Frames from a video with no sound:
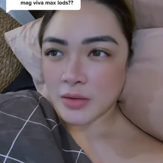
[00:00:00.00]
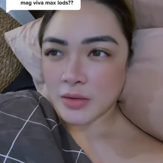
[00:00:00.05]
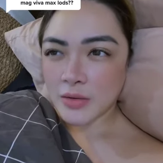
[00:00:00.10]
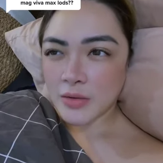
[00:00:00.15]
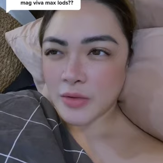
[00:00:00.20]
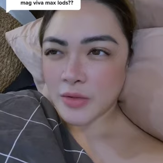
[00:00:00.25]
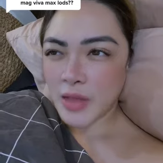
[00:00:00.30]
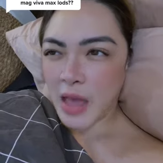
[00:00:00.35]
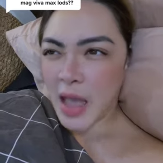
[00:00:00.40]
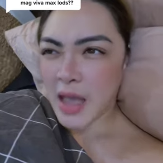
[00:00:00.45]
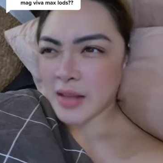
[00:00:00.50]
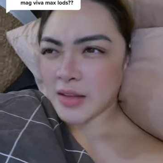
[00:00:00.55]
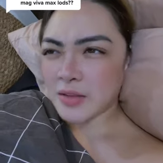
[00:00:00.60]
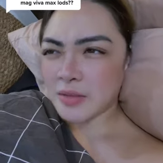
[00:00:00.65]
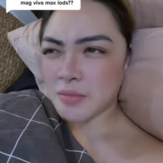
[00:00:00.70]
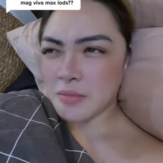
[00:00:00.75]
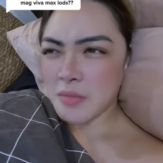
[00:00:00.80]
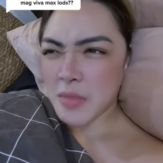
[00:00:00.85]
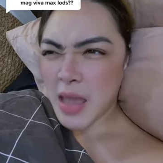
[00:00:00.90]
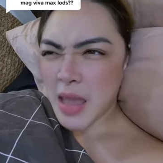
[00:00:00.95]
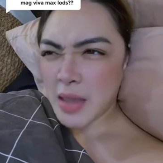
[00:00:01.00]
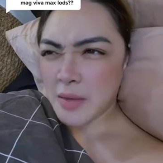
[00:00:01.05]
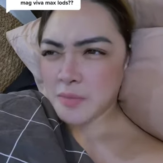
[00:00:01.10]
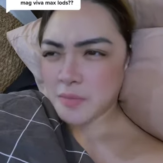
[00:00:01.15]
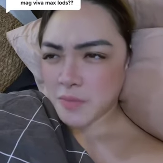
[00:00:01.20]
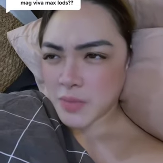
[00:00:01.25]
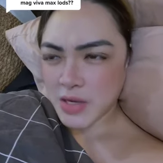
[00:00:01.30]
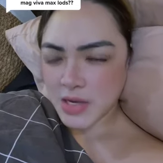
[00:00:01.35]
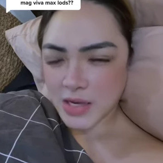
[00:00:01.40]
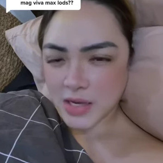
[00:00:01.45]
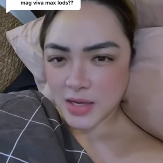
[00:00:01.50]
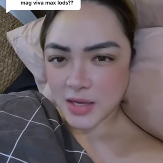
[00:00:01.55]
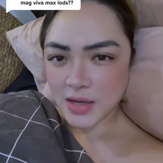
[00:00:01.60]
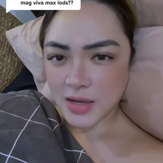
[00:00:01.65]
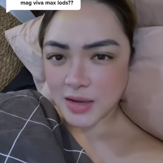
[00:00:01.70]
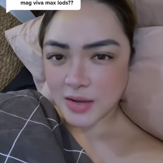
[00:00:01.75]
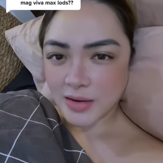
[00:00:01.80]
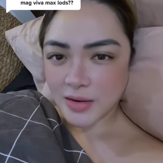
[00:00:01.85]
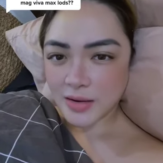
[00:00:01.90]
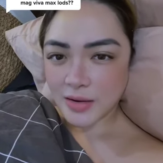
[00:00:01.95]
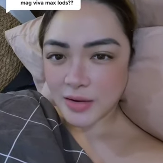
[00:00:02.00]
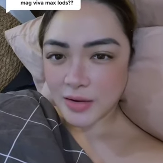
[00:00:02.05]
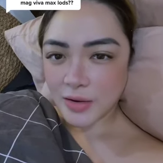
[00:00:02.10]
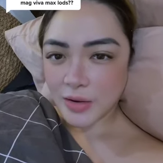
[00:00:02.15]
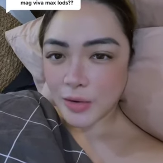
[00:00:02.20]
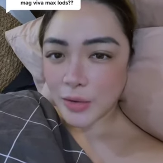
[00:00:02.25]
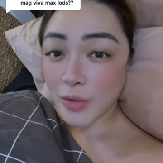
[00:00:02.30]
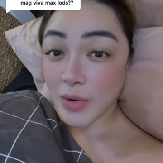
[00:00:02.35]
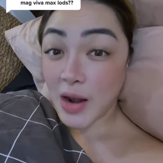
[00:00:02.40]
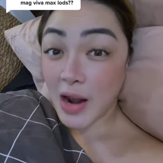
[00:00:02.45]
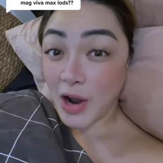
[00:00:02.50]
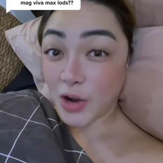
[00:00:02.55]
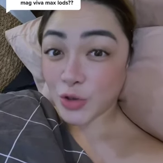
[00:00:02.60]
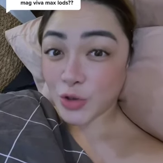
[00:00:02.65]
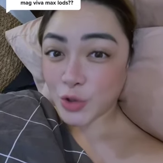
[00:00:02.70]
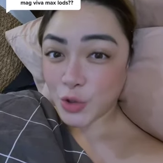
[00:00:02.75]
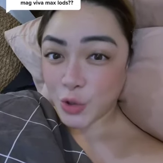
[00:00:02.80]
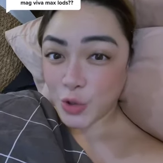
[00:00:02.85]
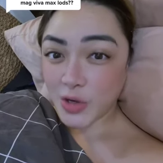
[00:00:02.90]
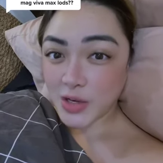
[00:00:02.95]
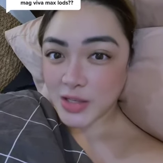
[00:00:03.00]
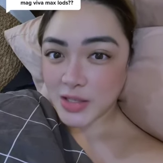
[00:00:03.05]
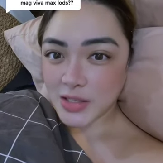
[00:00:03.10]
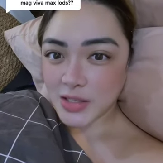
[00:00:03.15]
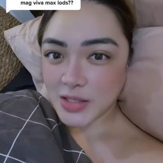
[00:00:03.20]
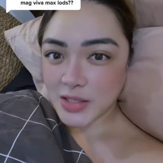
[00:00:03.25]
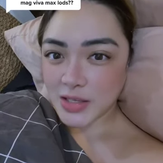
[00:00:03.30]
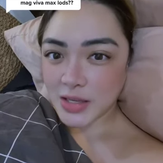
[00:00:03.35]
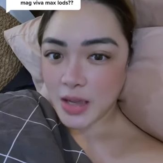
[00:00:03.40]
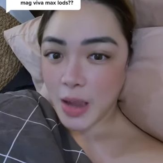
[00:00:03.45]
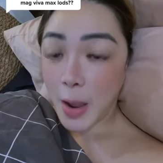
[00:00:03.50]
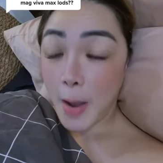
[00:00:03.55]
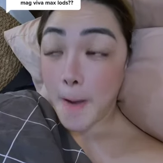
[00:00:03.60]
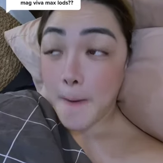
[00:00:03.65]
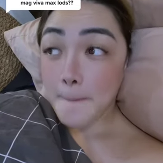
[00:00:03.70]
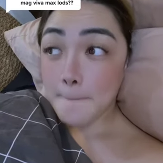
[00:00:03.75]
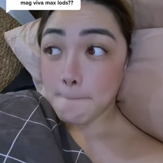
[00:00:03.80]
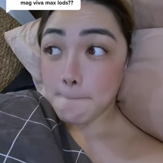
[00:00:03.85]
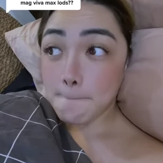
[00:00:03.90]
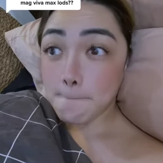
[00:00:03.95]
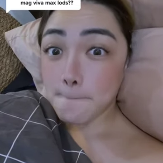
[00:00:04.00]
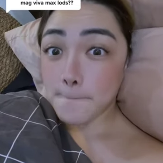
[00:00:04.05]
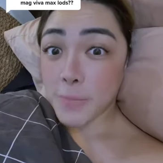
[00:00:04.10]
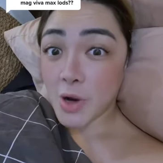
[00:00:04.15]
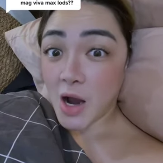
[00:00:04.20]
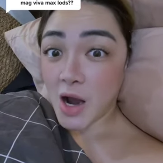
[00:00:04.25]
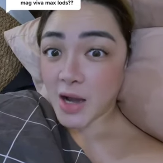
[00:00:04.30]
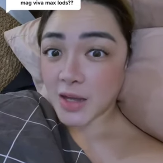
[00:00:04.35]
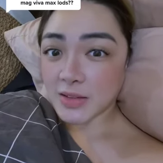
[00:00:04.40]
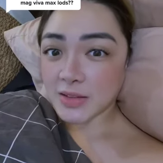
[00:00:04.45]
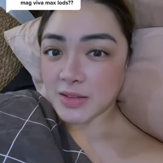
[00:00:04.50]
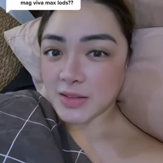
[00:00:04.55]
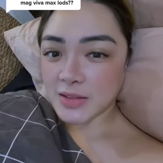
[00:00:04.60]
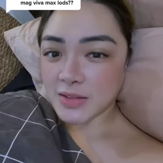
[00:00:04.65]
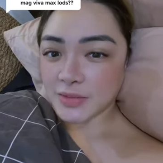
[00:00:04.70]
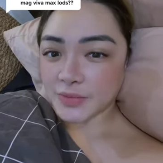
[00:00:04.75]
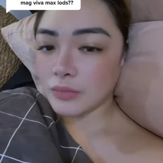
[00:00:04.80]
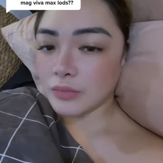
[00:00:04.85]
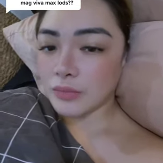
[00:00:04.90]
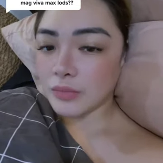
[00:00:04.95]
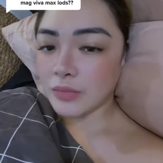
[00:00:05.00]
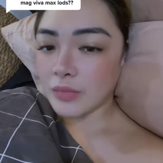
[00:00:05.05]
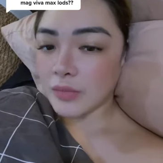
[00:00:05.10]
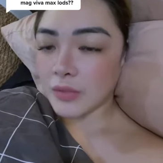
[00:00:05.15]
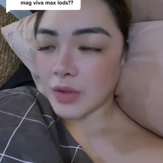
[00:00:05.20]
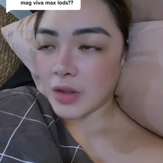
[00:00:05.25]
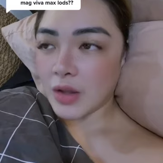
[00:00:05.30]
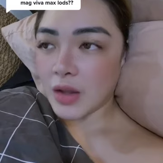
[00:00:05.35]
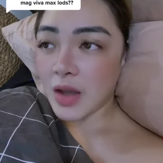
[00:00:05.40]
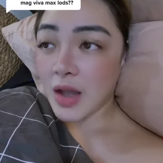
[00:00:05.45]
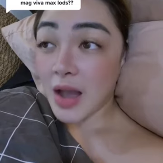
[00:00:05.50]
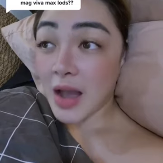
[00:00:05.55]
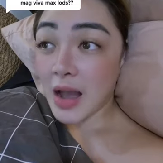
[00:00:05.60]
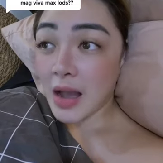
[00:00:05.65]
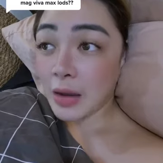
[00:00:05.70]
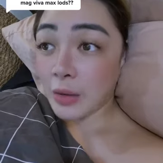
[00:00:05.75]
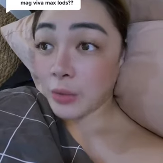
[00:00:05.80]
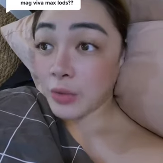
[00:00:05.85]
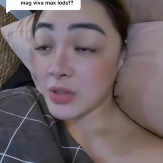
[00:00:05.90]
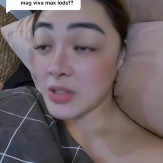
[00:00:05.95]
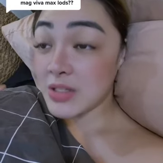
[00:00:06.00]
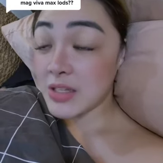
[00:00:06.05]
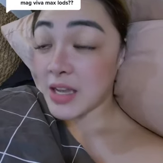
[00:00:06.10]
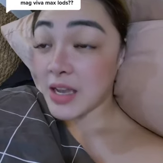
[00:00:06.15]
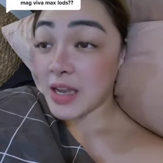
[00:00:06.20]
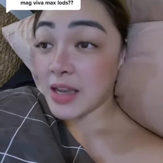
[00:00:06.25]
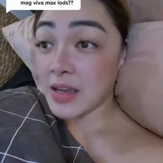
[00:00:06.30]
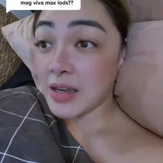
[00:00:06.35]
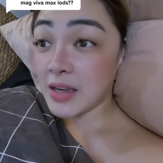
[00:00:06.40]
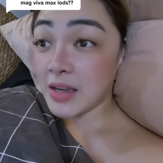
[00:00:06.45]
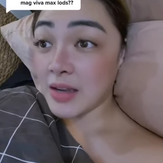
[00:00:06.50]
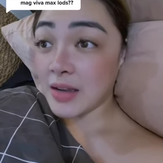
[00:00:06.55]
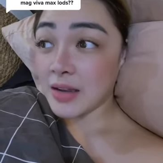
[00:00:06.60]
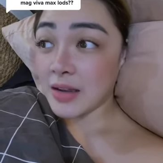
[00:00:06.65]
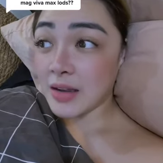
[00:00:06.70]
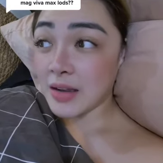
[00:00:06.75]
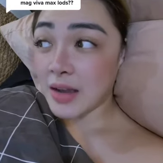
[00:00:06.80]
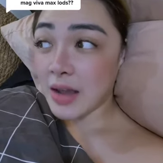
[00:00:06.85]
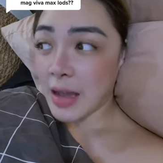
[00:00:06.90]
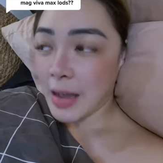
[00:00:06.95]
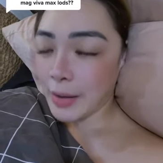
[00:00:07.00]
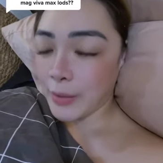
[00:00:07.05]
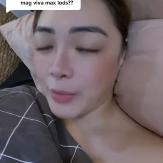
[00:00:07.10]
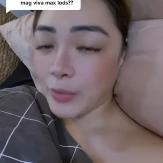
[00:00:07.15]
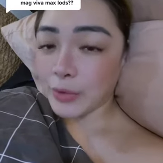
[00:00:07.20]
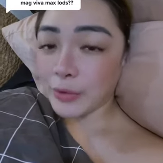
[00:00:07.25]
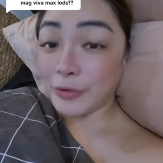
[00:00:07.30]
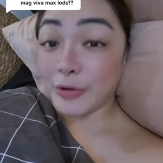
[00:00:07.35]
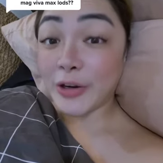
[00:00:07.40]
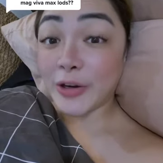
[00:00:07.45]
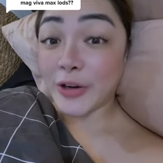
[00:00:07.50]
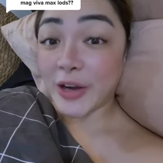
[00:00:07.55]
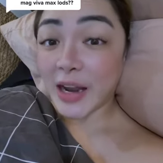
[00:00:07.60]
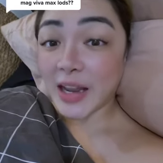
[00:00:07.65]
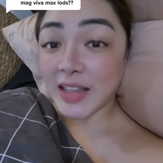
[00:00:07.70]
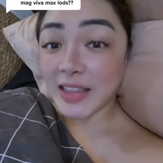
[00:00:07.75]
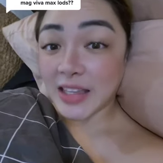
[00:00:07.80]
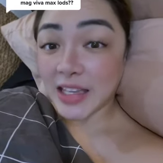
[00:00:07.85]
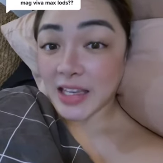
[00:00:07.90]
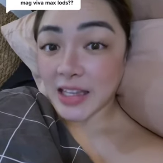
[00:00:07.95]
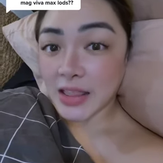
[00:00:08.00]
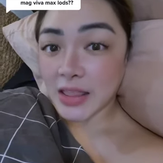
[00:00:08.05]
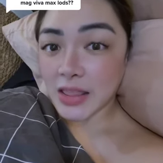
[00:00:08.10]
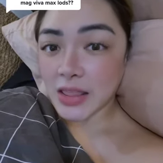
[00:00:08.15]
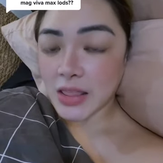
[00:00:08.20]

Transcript: then maybe wala akong choice. But, I would say, I will regret it